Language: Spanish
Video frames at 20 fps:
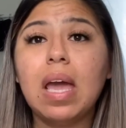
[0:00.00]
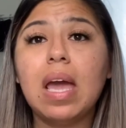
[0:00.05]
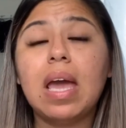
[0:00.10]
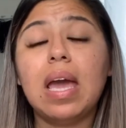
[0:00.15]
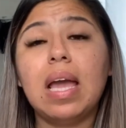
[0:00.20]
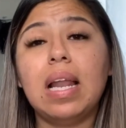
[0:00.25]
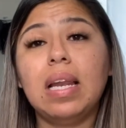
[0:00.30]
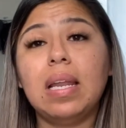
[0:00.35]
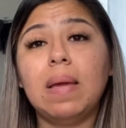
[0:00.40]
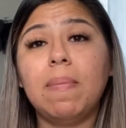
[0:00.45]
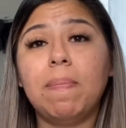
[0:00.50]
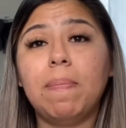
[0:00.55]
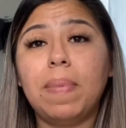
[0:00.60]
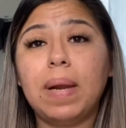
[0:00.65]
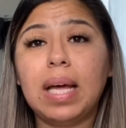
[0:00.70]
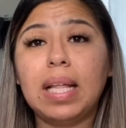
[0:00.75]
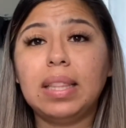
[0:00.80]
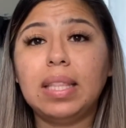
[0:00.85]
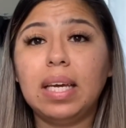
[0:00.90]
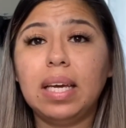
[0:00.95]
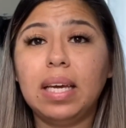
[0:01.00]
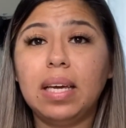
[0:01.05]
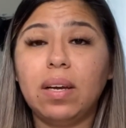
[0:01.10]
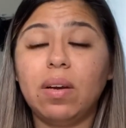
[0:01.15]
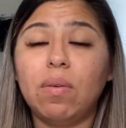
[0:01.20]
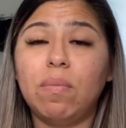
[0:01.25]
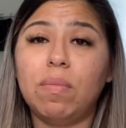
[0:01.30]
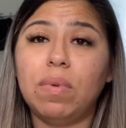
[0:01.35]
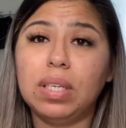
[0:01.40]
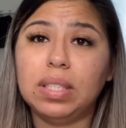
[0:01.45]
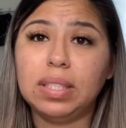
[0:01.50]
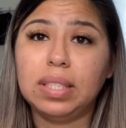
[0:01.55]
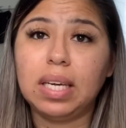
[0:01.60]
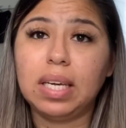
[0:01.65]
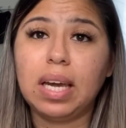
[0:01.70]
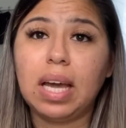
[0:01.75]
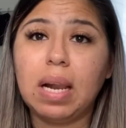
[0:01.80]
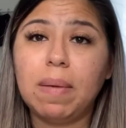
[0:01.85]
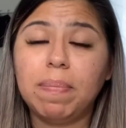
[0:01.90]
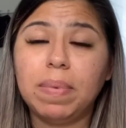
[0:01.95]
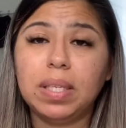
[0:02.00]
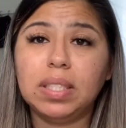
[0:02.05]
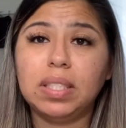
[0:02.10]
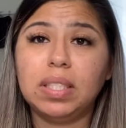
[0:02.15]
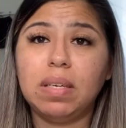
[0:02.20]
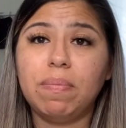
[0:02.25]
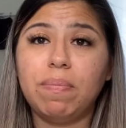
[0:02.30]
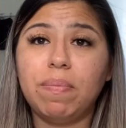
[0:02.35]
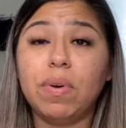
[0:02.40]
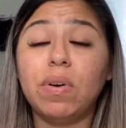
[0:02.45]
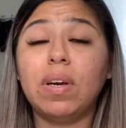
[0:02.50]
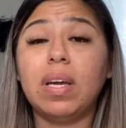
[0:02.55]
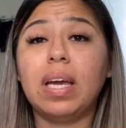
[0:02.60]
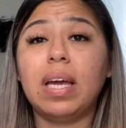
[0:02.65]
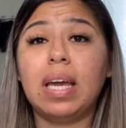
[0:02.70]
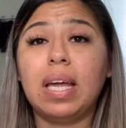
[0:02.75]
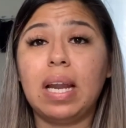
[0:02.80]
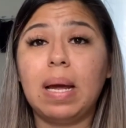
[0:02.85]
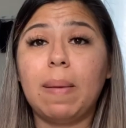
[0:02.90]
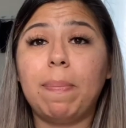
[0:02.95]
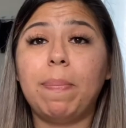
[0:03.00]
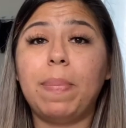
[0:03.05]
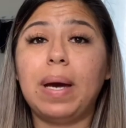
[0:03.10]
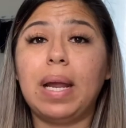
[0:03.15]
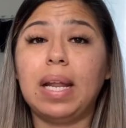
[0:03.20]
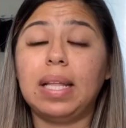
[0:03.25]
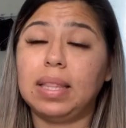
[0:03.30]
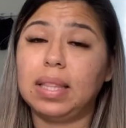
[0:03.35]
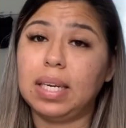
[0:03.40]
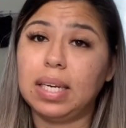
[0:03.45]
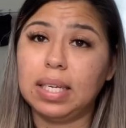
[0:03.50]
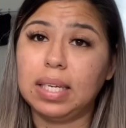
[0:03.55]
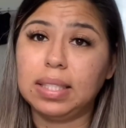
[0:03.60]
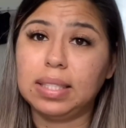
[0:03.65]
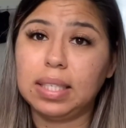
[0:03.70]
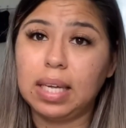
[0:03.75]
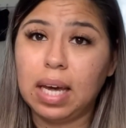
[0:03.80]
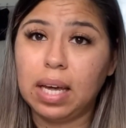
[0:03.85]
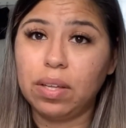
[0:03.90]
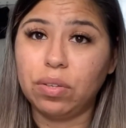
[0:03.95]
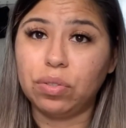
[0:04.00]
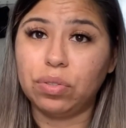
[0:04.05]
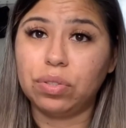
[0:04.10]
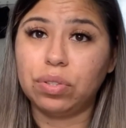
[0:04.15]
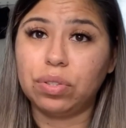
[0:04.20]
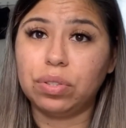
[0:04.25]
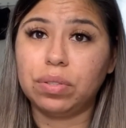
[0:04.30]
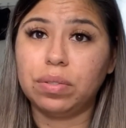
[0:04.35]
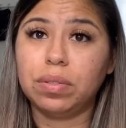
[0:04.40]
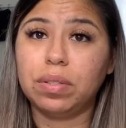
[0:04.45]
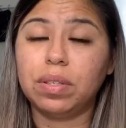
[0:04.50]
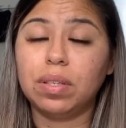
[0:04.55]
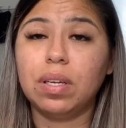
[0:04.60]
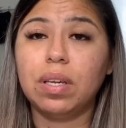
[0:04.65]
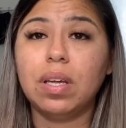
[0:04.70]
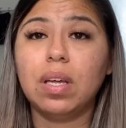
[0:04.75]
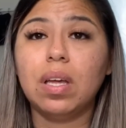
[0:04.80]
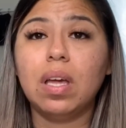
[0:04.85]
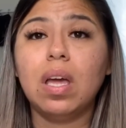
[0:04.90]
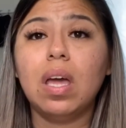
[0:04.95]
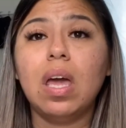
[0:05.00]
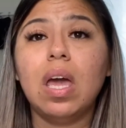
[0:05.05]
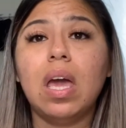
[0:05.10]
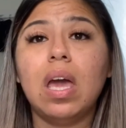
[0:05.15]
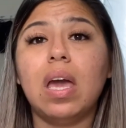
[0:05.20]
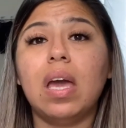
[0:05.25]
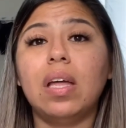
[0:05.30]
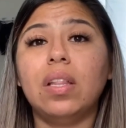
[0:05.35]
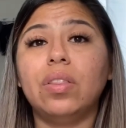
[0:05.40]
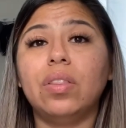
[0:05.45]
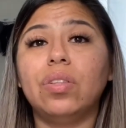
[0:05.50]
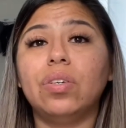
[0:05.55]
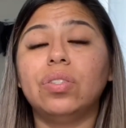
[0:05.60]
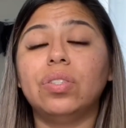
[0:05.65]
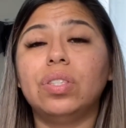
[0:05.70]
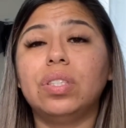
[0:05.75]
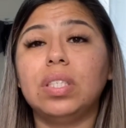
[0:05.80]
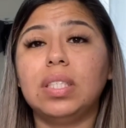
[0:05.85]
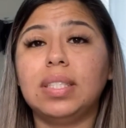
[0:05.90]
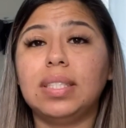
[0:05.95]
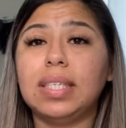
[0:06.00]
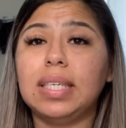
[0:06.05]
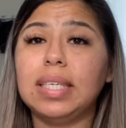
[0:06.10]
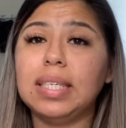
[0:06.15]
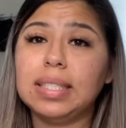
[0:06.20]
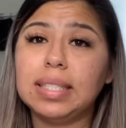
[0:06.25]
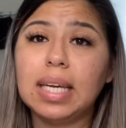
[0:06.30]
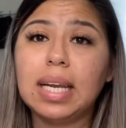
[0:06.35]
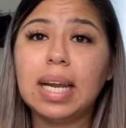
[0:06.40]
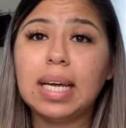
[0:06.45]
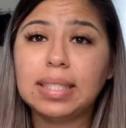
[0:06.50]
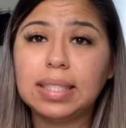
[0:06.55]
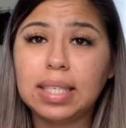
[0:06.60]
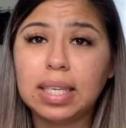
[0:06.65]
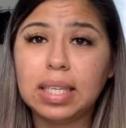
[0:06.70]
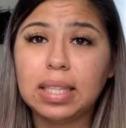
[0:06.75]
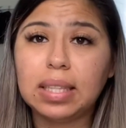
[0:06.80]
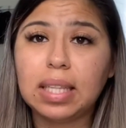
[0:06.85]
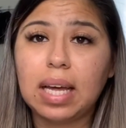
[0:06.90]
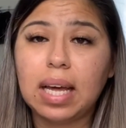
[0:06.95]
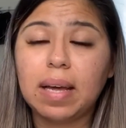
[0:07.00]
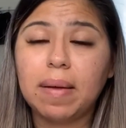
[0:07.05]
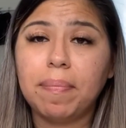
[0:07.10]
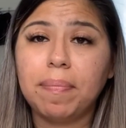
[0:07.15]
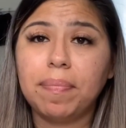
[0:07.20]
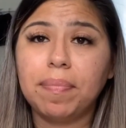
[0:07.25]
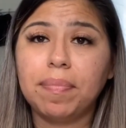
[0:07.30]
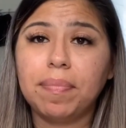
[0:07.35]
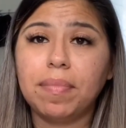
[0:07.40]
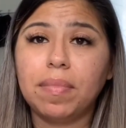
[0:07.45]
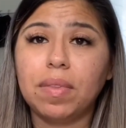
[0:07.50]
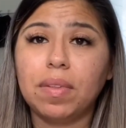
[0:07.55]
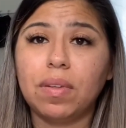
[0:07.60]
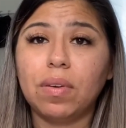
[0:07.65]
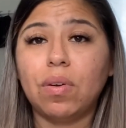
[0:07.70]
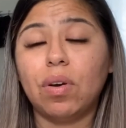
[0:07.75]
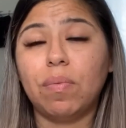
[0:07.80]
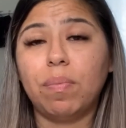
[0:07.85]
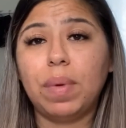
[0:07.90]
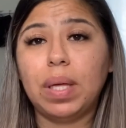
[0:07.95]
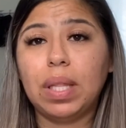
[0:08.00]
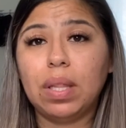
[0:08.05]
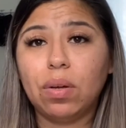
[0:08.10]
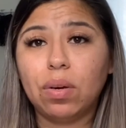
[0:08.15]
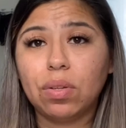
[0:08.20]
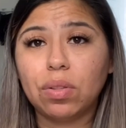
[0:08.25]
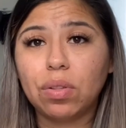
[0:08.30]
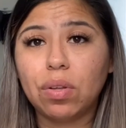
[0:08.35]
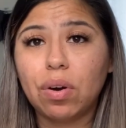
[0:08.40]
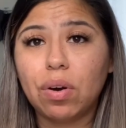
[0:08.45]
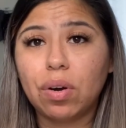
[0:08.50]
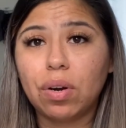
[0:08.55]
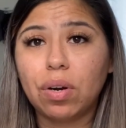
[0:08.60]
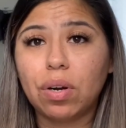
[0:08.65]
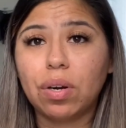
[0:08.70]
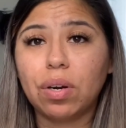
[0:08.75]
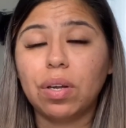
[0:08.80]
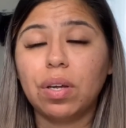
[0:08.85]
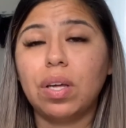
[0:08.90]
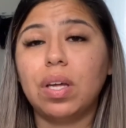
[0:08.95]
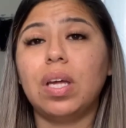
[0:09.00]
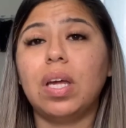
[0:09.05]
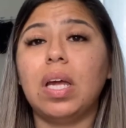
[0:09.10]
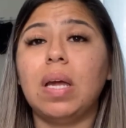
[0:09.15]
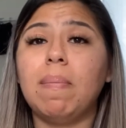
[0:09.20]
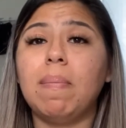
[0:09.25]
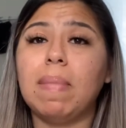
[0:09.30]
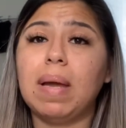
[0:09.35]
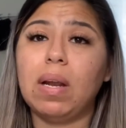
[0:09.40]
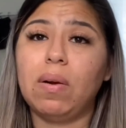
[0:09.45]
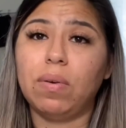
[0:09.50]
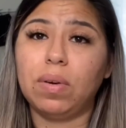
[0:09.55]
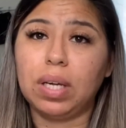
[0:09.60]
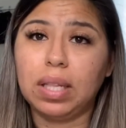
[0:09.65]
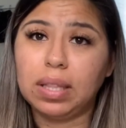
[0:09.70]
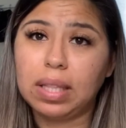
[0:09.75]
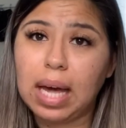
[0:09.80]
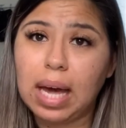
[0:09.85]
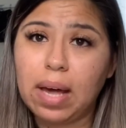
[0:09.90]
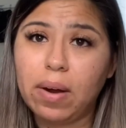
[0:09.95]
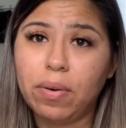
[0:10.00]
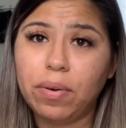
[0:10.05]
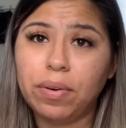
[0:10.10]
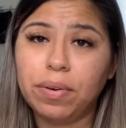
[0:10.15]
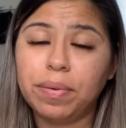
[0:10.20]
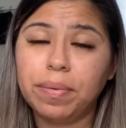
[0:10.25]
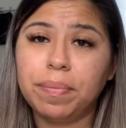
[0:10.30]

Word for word: El implante, como les dije al principio, era para tres años. Entonces hice la cita con mi doctor y me lo quitaron.